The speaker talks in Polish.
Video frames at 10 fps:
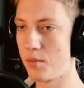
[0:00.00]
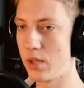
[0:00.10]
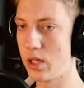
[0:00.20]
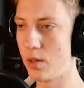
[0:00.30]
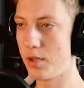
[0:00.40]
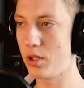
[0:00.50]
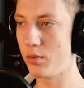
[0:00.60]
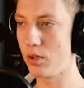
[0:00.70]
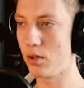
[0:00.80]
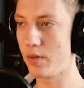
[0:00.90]
Przydałaby się
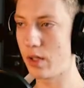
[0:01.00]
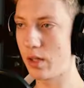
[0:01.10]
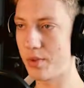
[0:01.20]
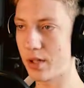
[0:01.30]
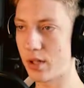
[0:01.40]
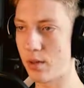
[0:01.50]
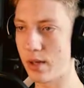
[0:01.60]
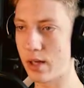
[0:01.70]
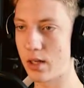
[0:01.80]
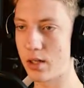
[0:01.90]
tutaj o wiele lepsza
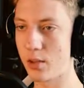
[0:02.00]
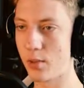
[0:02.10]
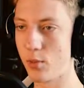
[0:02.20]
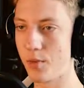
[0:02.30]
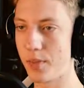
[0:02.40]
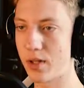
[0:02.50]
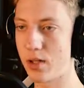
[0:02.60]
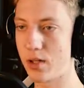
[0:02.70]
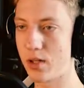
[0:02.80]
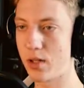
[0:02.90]
kamera, żebym mógł
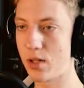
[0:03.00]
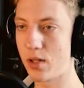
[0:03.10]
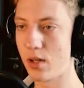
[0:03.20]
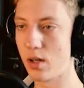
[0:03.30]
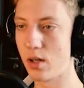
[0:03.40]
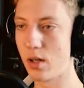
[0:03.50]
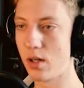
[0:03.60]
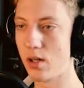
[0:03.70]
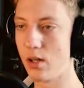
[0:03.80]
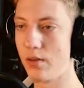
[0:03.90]
patrzeć na
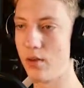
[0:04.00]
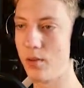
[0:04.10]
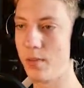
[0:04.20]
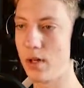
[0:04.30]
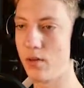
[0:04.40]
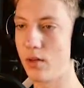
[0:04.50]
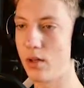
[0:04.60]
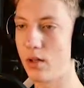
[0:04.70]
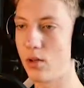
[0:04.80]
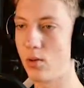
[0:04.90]
lewo i prawo,
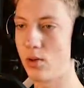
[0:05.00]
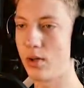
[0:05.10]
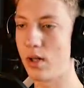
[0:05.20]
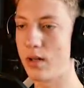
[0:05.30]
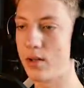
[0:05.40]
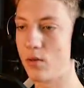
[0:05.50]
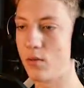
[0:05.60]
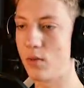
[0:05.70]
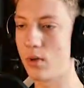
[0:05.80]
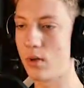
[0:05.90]
kiedy kłody lecą.